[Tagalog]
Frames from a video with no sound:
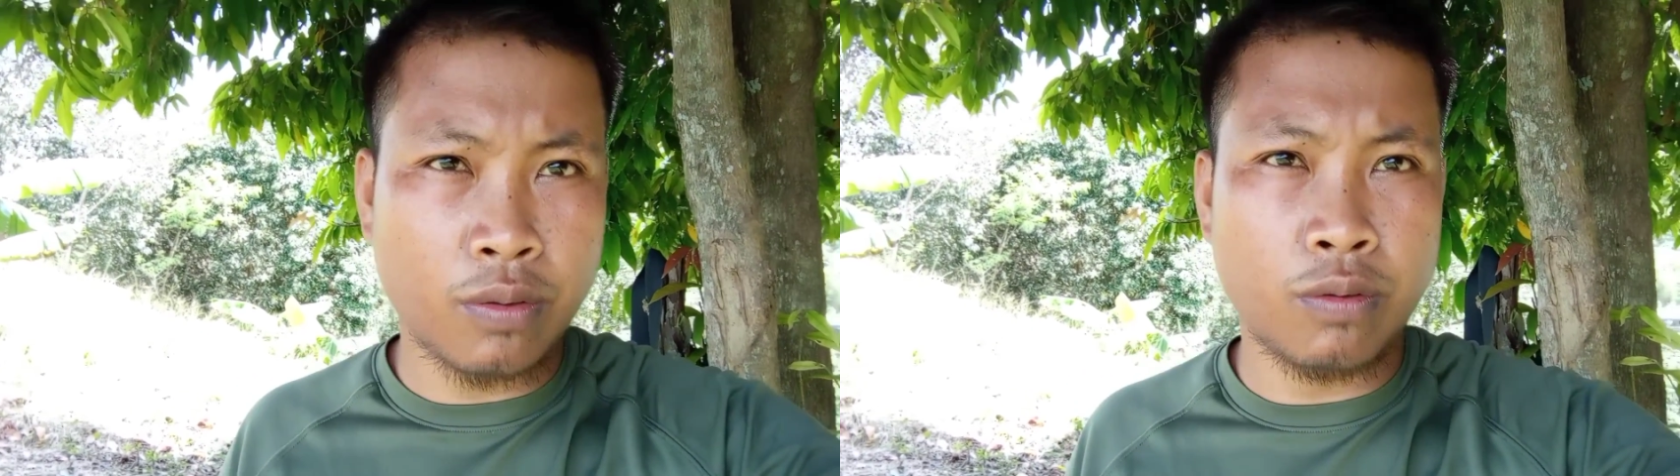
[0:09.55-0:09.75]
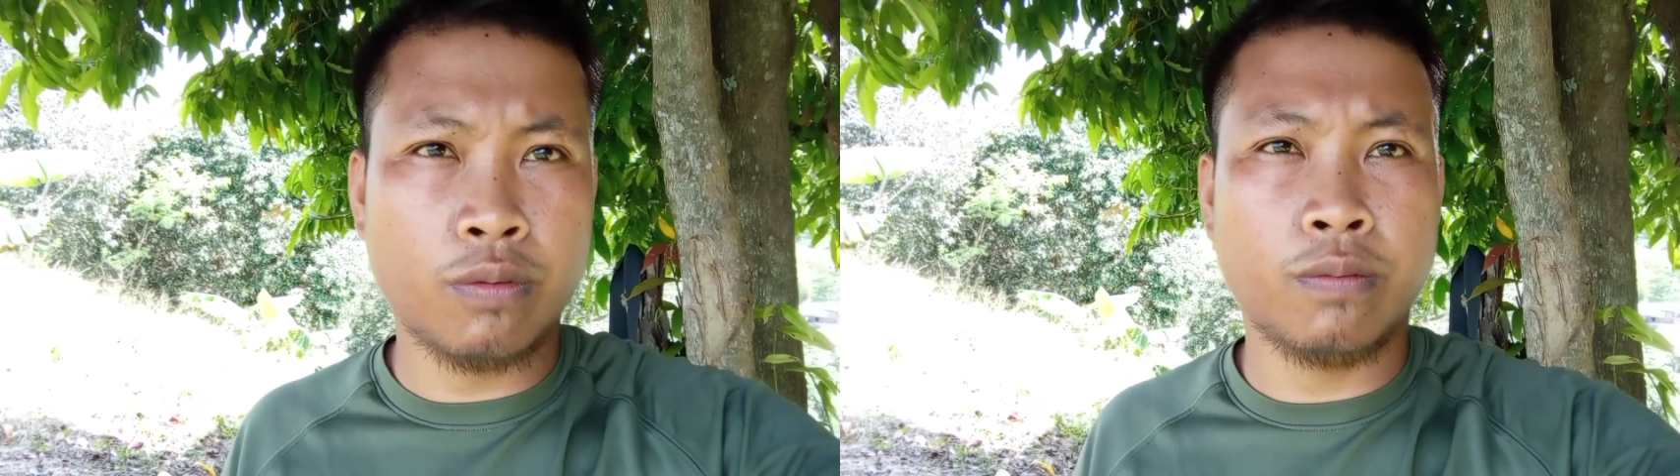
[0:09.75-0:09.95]

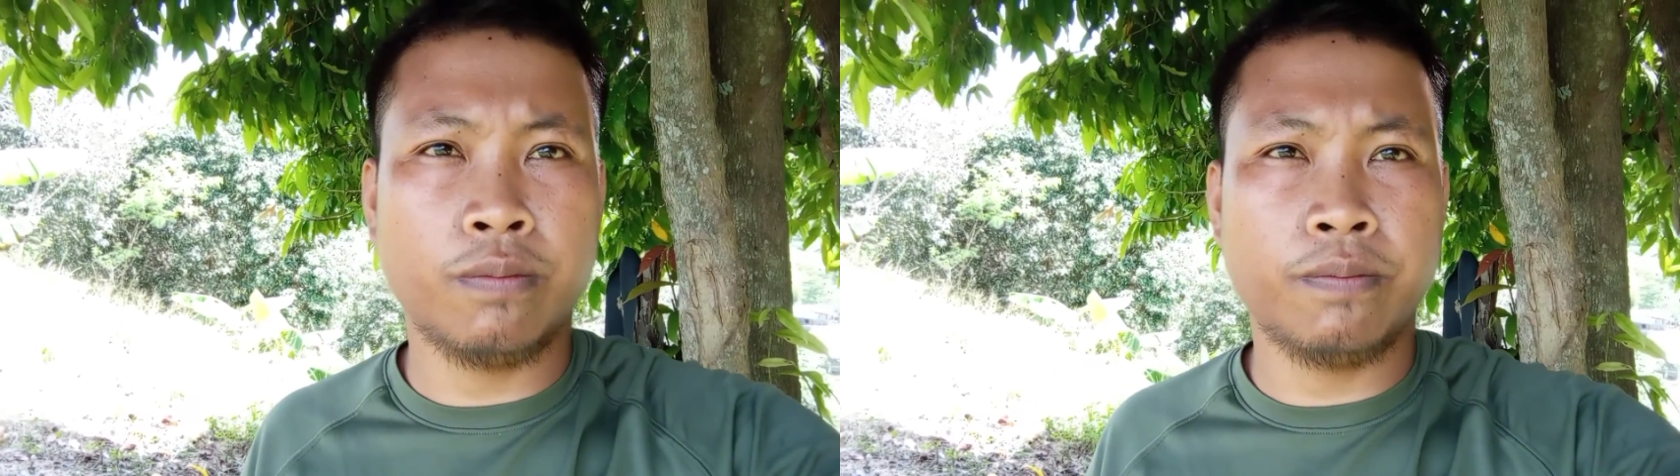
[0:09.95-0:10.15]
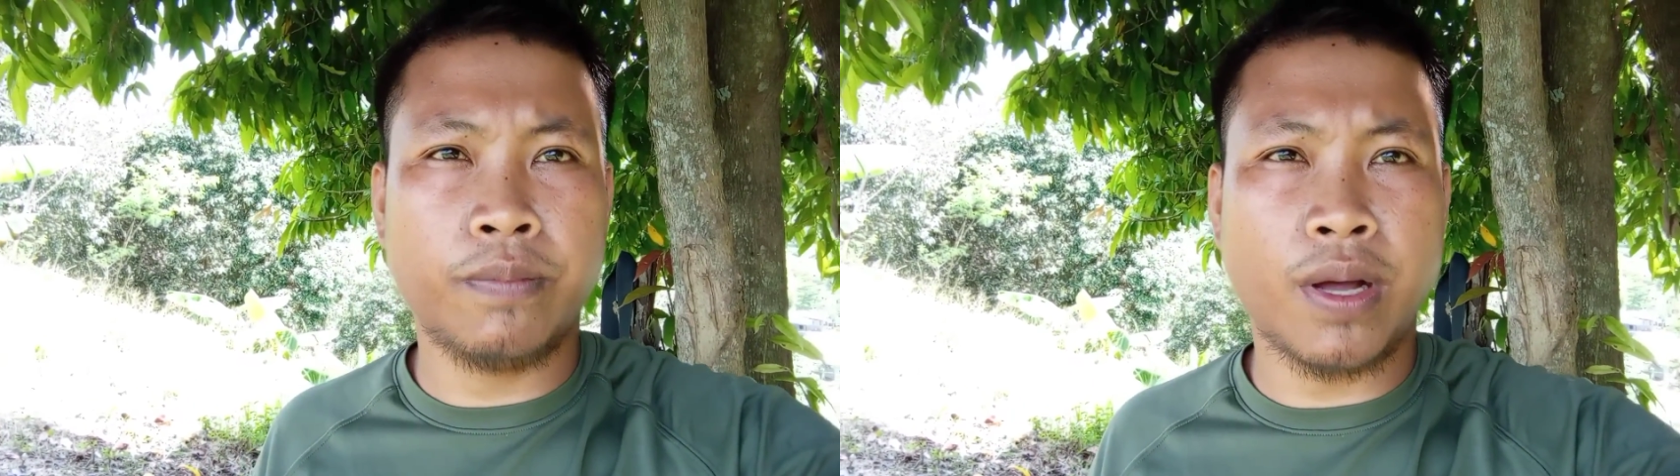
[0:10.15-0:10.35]

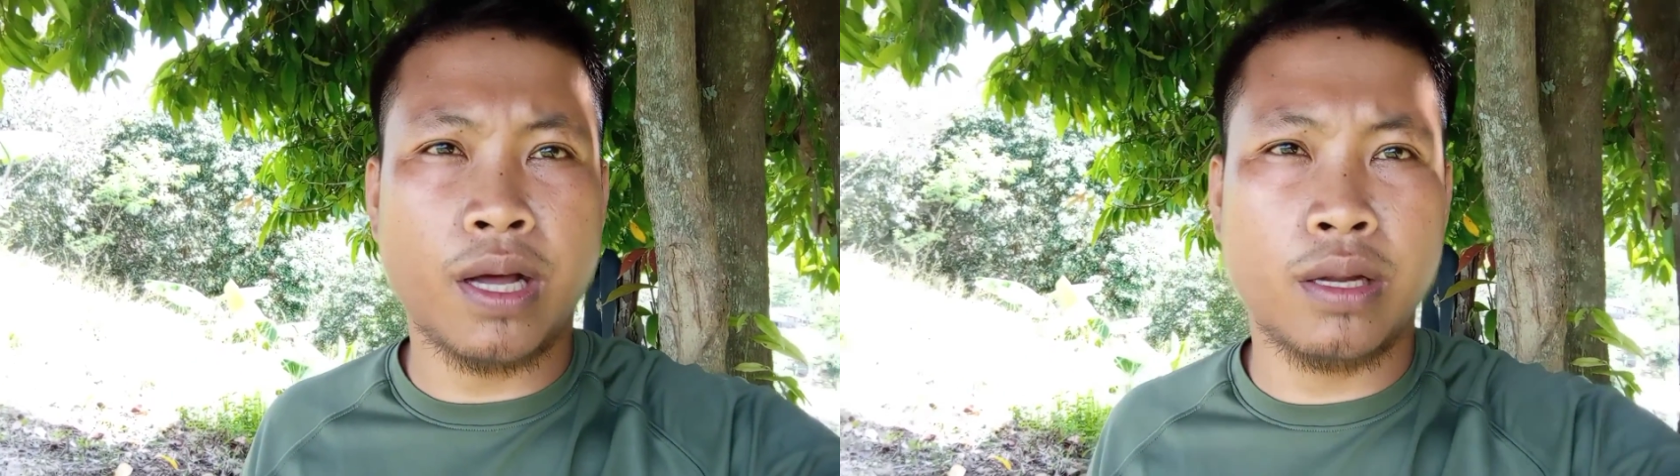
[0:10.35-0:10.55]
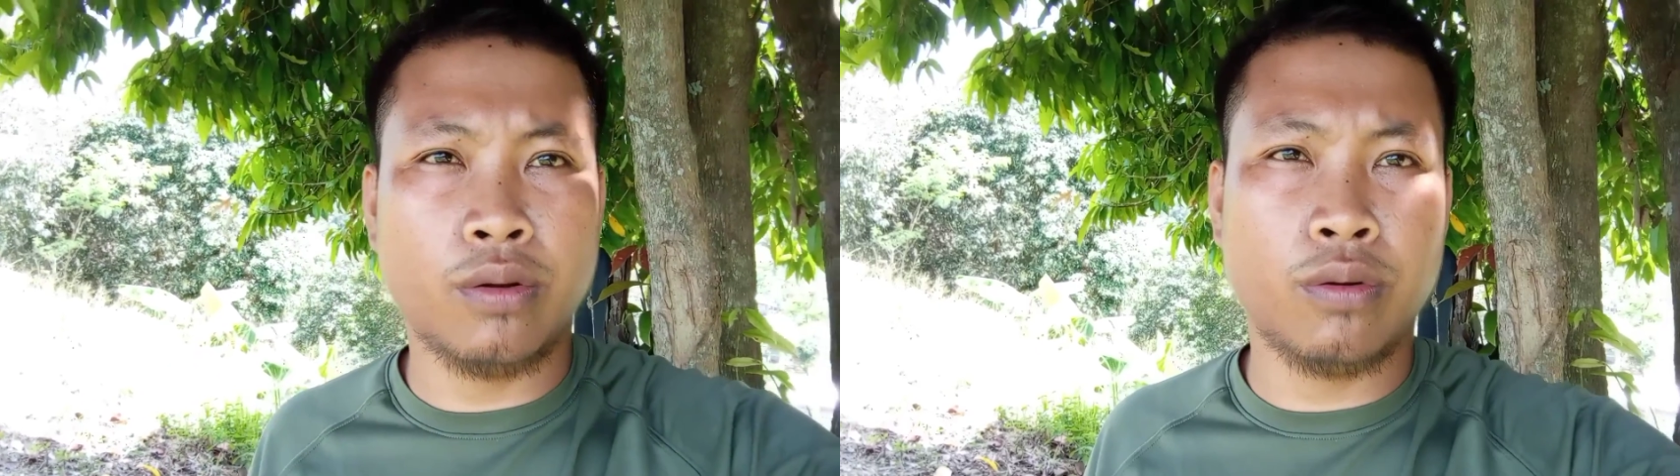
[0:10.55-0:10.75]
kung
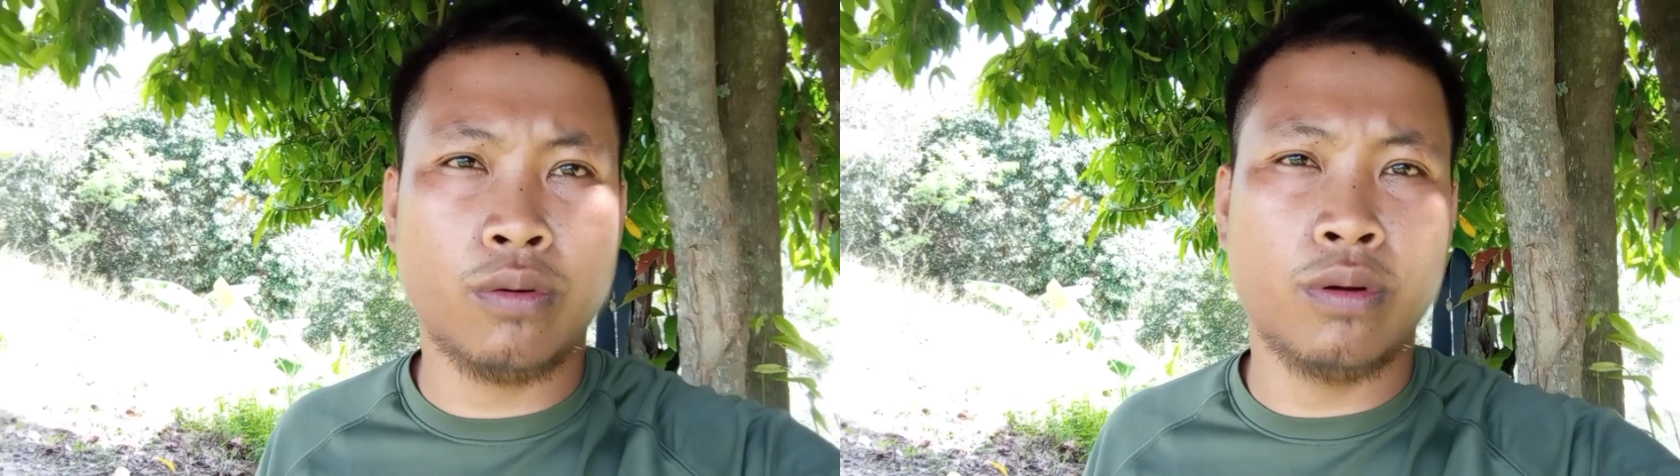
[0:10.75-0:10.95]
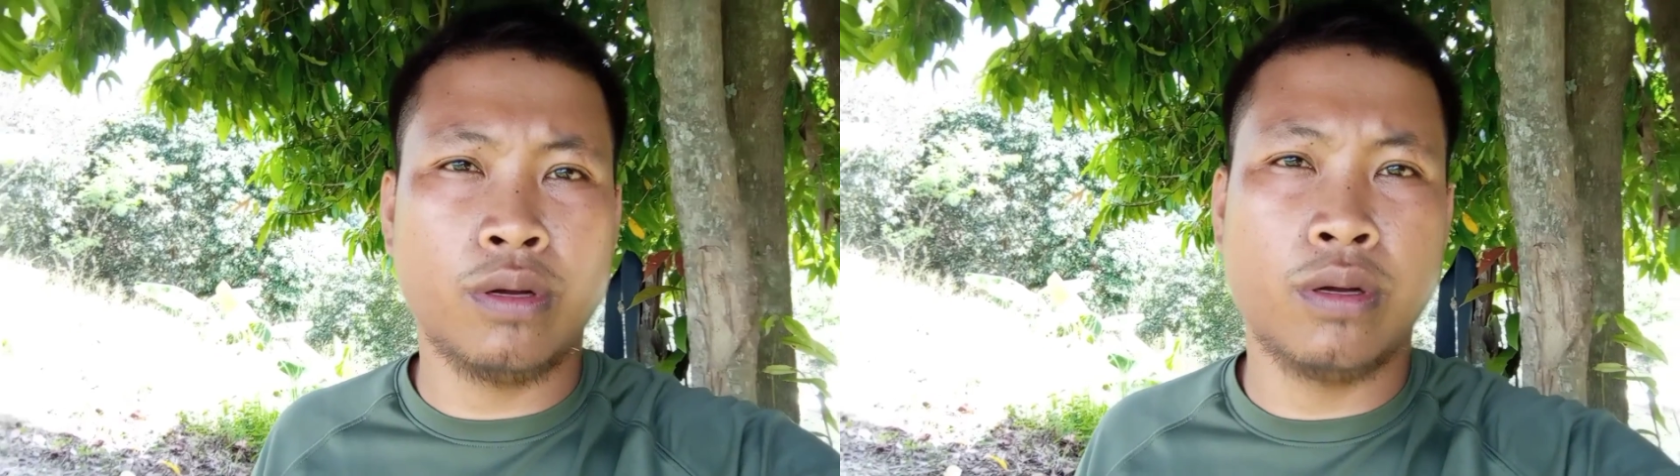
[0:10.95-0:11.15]
paano